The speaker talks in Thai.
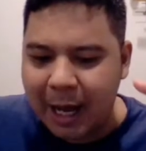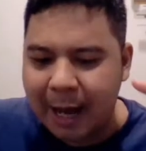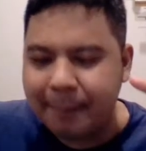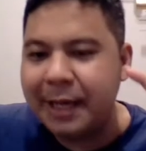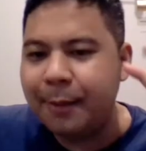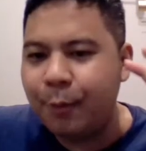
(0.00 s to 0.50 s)

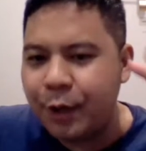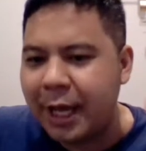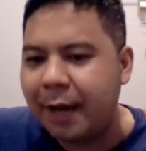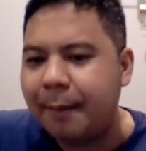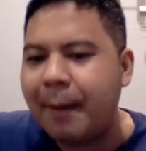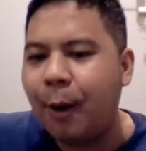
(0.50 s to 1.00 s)
มีผู้หญิง
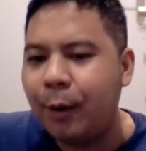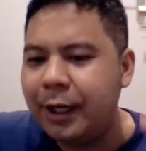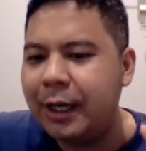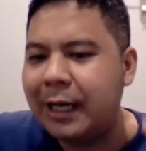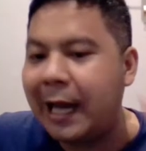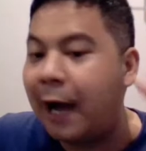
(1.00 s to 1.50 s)
มาคนห
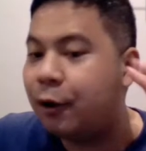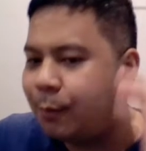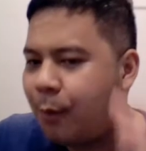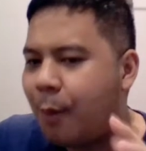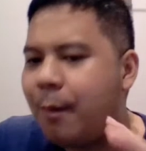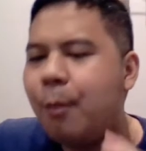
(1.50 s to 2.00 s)
นึ่งแล้วเขาต้อง
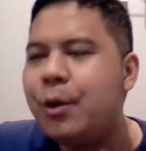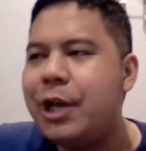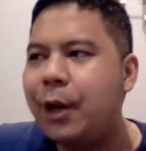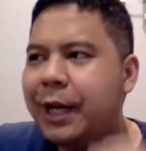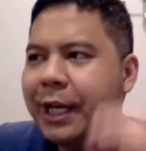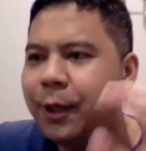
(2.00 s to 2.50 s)
ปกป้องผู้หญิง
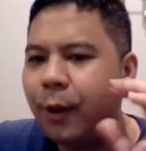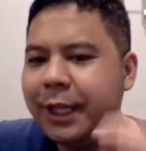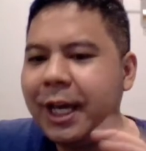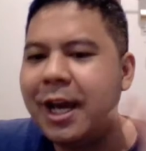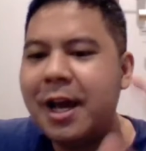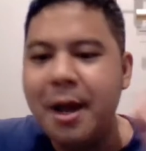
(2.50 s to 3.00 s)
คนนี้โดย
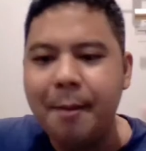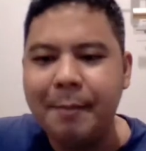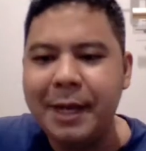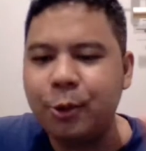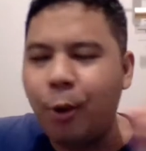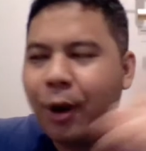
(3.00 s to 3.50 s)
ที่มี
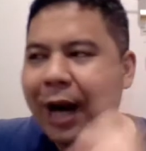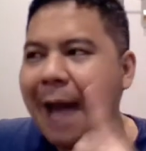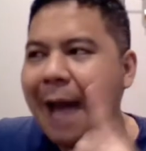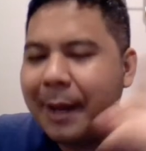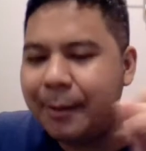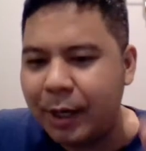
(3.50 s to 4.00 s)
ตัวร้าย
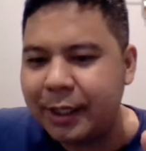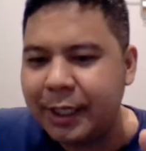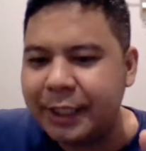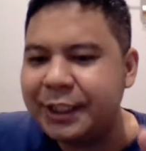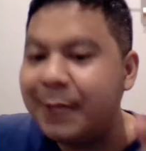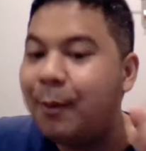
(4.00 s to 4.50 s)
เป็น
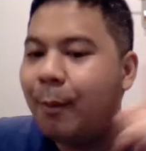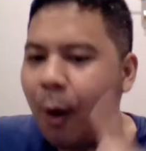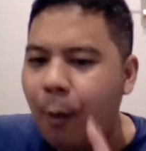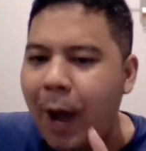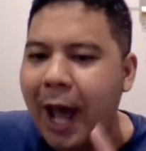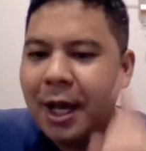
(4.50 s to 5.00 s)
Prentiss ที่ผมบอก
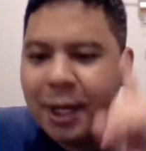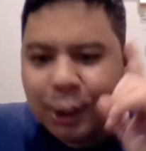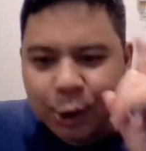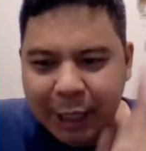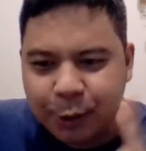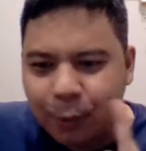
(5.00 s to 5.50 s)
ว่า
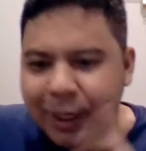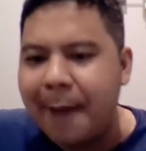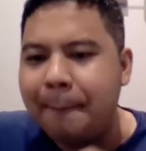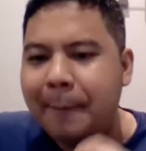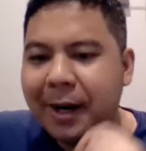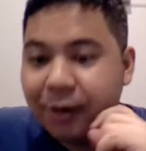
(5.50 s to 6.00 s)
ไอตัวเนี้ย
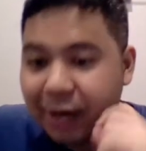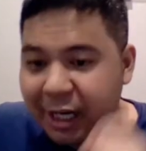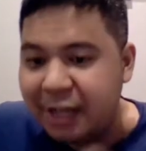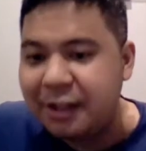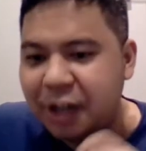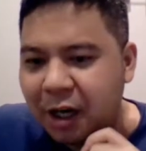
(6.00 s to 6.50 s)
มันฤท
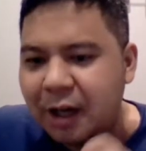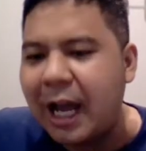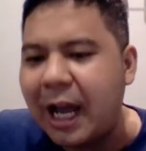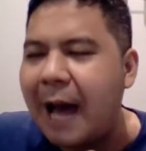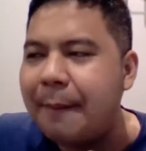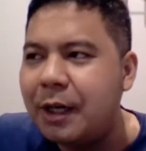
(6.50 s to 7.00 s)
ธิ์เยอะนะ
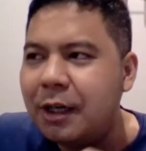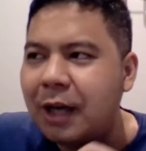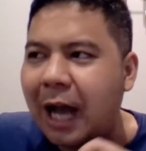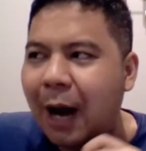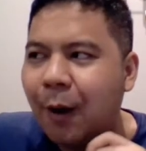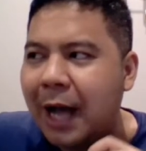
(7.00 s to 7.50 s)
ครับคือ
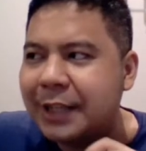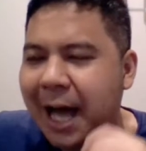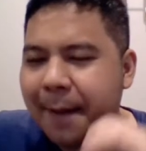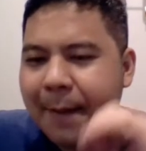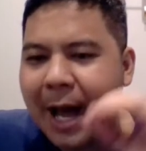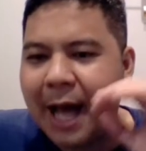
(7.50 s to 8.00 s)
เขาอ่ะสามา